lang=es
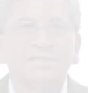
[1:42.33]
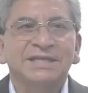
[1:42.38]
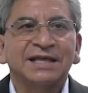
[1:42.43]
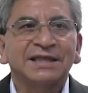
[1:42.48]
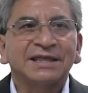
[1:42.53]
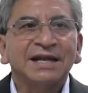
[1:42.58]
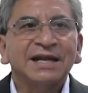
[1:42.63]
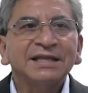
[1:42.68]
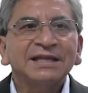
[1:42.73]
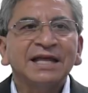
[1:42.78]

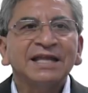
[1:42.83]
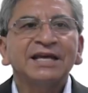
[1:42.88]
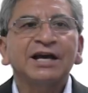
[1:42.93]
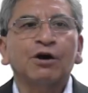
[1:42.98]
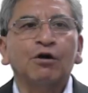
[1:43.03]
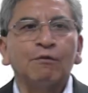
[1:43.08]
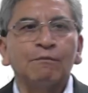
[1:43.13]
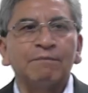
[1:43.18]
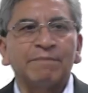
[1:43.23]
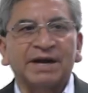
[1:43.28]
Se trata
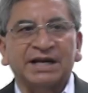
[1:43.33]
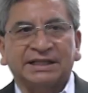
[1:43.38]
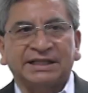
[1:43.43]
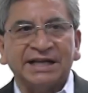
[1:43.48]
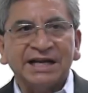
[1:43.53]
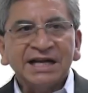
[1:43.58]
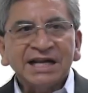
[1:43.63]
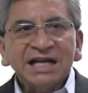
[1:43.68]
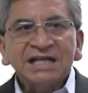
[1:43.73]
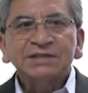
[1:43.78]
de
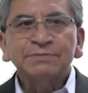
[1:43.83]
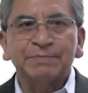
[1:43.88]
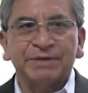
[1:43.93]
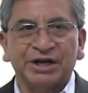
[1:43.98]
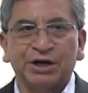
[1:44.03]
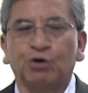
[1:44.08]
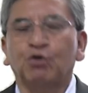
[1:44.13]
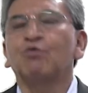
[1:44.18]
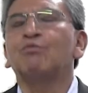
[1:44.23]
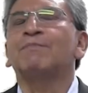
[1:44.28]
compartir las
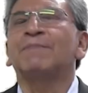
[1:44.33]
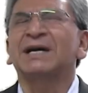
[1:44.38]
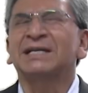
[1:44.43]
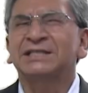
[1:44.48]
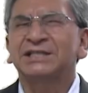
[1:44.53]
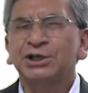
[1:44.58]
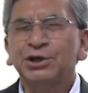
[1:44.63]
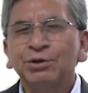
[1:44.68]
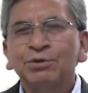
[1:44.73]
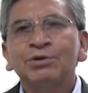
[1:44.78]

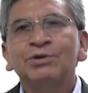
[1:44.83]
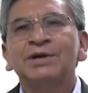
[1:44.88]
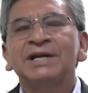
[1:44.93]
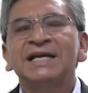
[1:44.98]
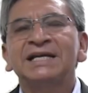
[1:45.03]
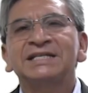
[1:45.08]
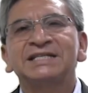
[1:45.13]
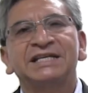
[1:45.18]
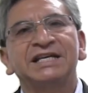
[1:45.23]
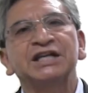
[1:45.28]

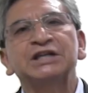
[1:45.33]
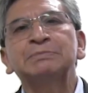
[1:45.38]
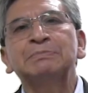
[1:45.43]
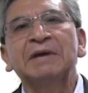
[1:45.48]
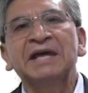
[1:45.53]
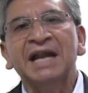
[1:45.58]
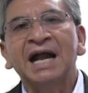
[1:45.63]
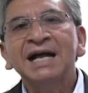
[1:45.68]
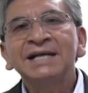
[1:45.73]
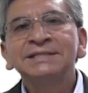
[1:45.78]
preocupaciones y
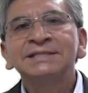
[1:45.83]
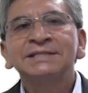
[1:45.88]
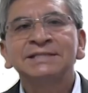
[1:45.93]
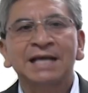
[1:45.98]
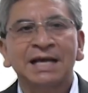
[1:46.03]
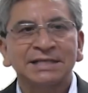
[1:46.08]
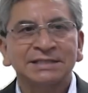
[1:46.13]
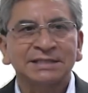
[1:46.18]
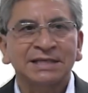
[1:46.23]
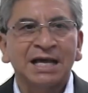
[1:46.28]

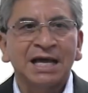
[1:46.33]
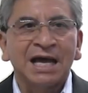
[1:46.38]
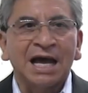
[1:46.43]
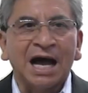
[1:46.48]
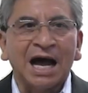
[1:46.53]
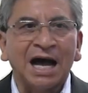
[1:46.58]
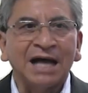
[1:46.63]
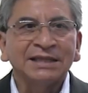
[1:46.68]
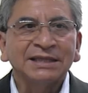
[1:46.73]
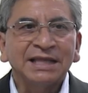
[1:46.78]
esperanzas
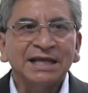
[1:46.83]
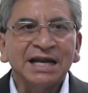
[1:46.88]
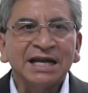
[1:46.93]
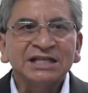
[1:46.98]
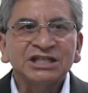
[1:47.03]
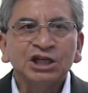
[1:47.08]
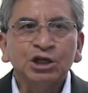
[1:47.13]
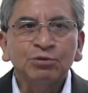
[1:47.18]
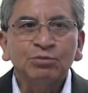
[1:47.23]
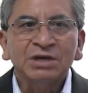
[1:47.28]
ante
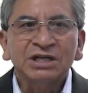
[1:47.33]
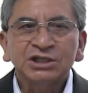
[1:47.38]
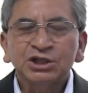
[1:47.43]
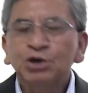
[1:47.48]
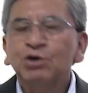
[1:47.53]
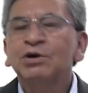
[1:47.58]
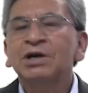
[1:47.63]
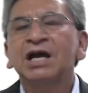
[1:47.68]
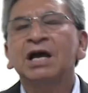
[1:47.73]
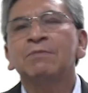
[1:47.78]
la
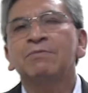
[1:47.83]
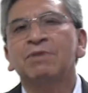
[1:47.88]
situación que